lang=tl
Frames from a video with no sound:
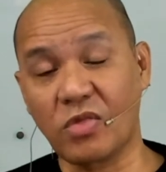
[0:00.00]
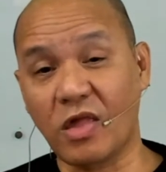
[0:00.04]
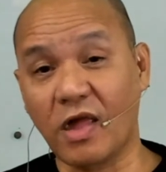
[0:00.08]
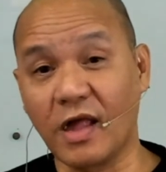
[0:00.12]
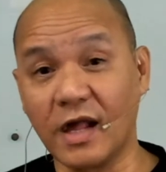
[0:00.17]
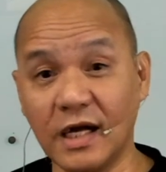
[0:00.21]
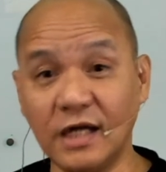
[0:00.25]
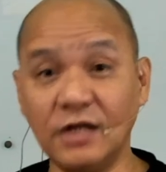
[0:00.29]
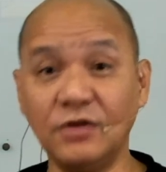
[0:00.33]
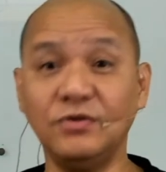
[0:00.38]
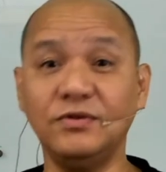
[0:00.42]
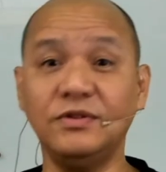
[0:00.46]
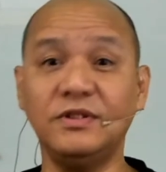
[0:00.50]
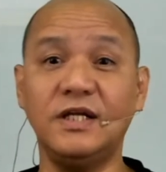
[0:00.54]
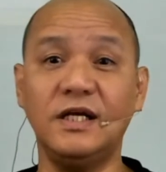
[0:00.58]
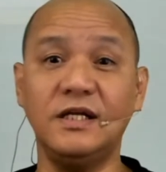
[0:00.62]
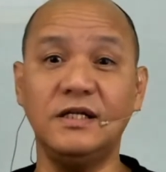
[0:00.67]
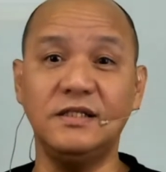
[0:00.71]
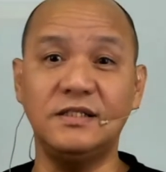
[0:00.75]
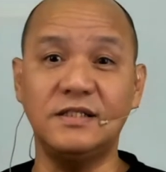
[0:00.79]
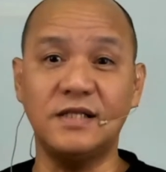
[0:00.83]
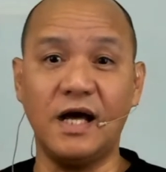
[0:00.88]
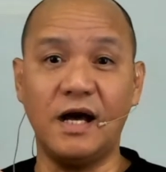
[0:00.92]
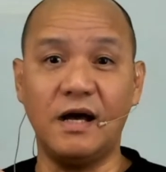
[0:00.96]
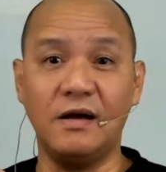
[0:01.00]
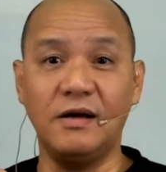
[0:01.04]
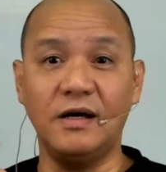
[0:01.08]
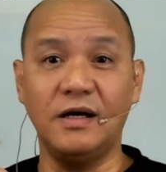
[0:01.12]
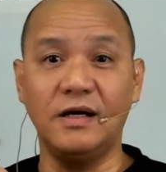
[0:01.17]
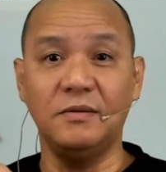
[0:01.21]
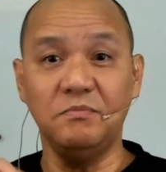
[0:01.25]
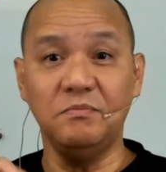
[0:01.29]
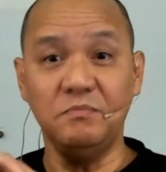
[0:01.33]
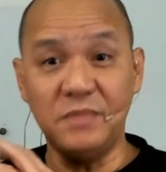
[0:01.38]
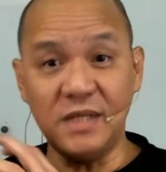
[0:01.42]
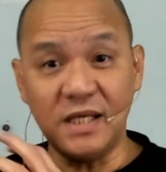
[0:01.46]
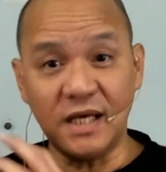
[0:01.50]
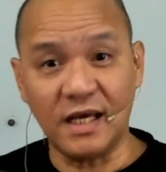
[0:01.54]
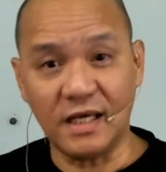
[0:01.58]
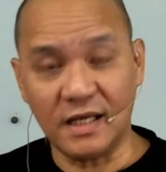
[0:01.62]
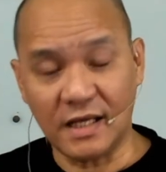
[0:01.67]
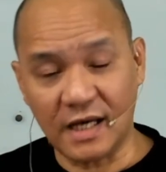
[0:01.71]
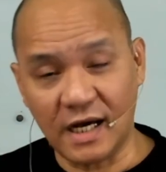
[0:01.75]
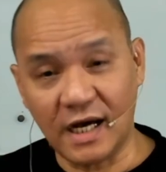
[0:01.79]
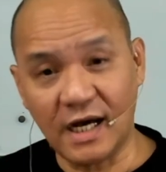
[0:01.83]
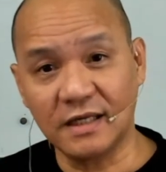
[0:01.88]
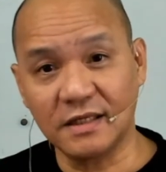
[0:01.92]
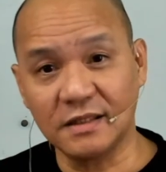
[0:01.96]
Ganon din sa
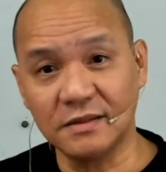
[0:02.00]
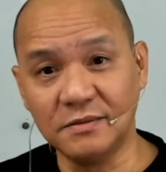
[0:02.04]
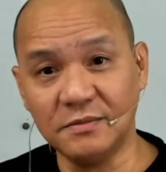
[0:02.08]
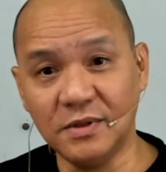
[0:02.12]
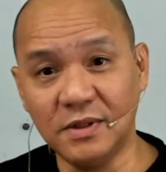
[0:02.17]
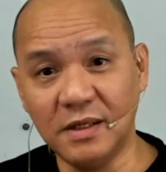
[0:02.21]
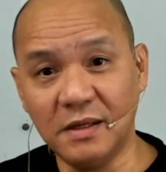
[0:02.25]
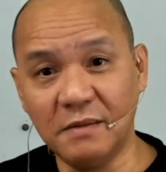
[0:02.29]
BIR.